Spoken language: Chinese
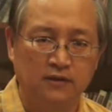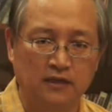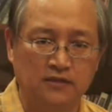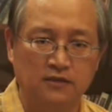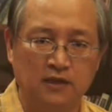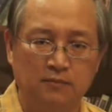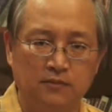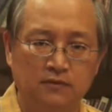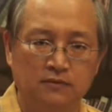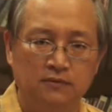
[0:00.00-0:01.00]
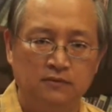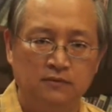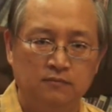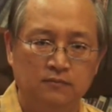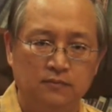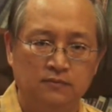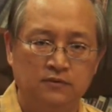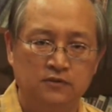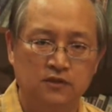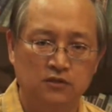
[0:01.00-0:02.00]
但是他们
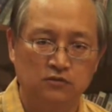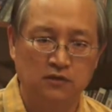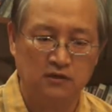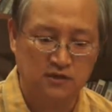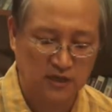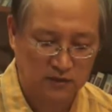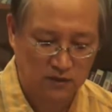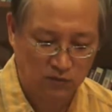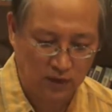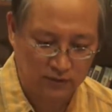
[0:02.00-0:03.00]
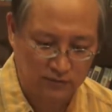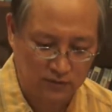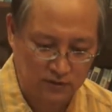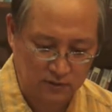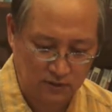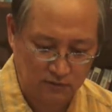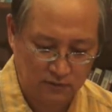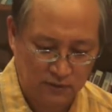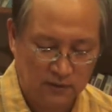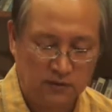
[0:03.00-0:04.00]
接受到上帝的话语的时候，
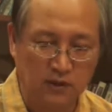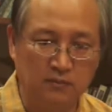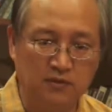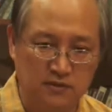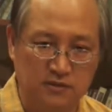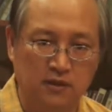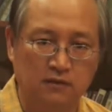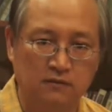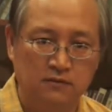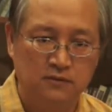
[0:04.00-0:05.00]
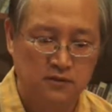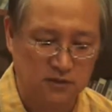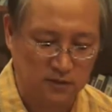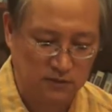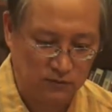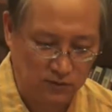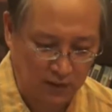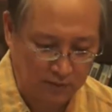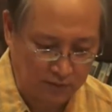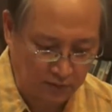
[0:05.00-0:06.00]
他们知道神与
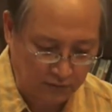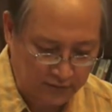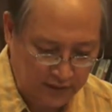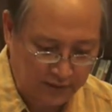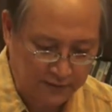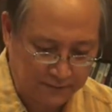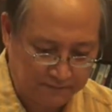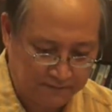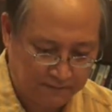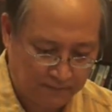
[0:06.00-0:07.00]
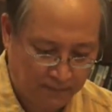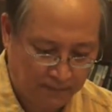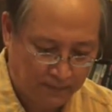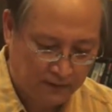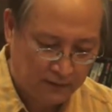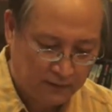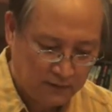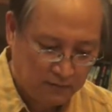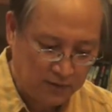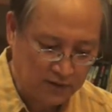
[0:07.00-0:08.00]
他们同在的。
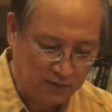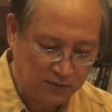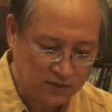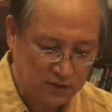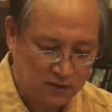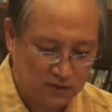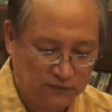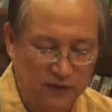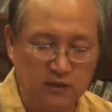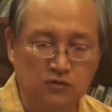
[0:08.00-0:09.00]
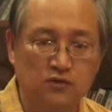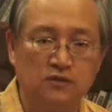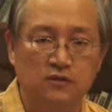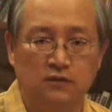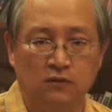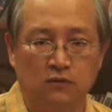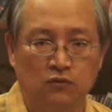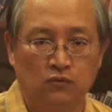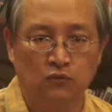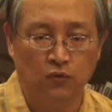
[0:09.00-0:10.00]
别加莫这个地方也算是一个
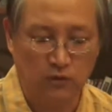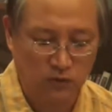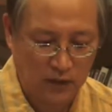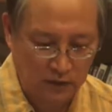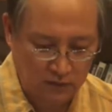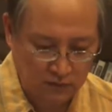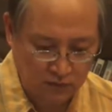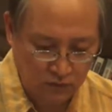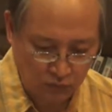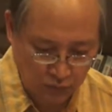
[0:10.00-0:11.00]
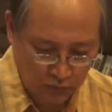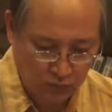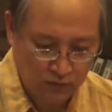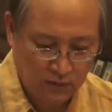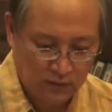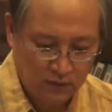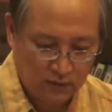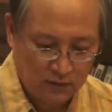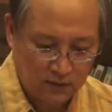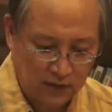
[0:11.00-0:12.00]
文化的古都，
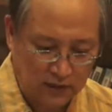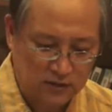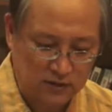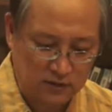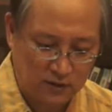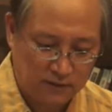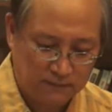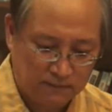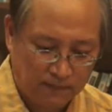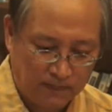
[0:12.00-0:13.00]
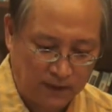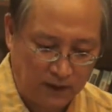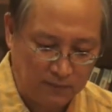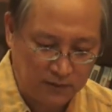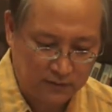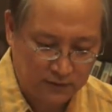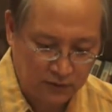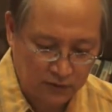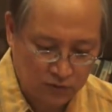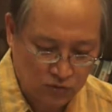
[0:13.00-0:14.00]
当时呢。他们
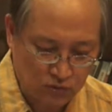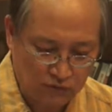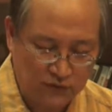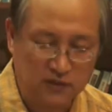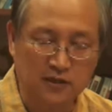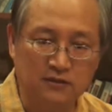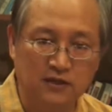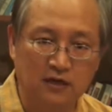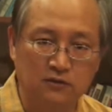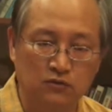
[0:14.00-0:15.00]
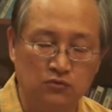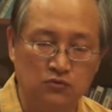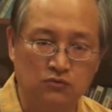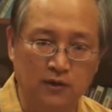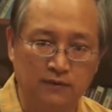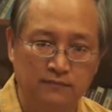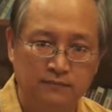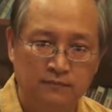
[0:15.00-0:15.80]
有一座非常大的图书馆，